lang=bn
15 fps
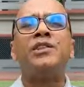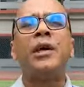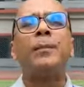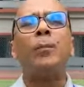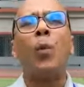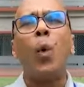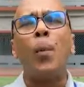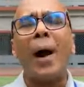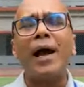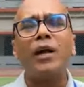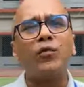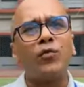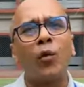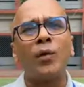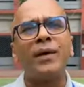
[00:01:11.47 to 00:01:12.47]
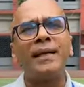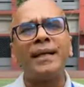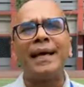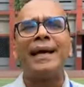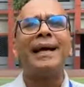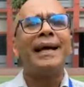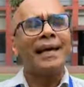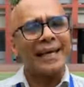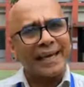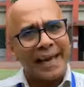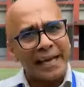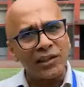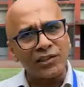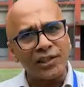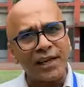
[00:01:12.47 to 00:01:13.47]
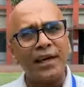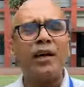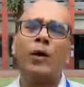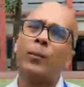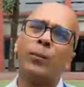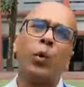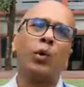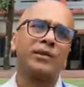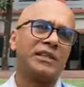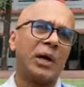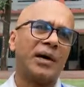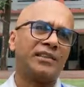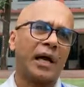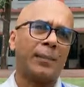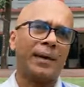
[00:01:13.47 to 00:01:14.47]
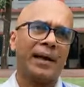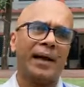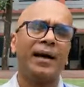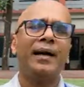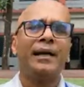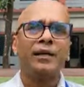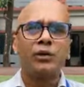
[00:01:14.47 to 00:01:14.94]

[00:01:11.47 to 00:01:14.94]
যে মোবাইল ফোন নিয়ে কেন্দ্রে ভোট দেওয়া যাবে না